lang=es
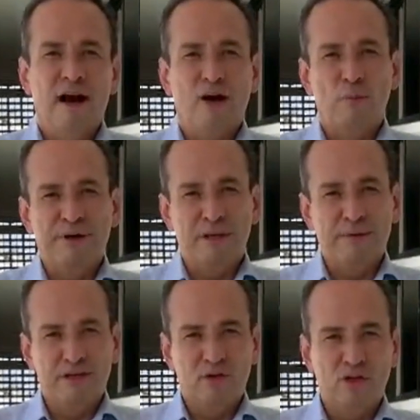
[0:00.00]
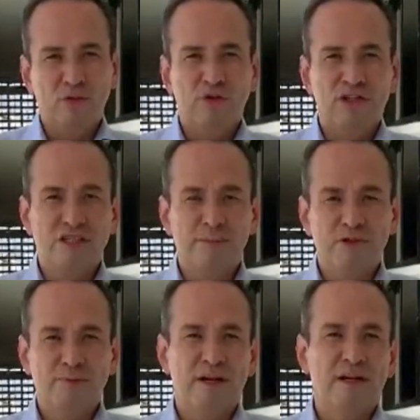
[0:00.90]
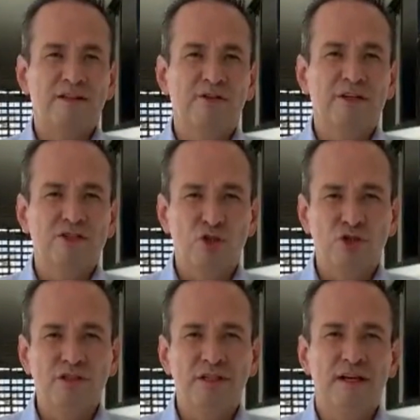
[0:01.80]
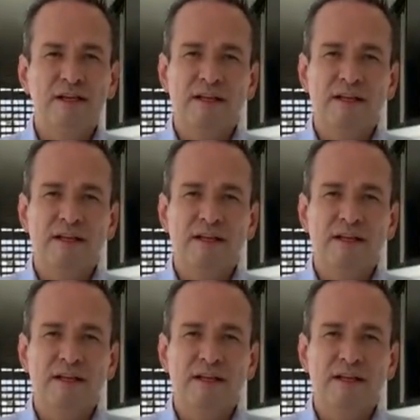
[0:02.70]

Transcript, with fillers: acompañamiento a los municipios para la activación,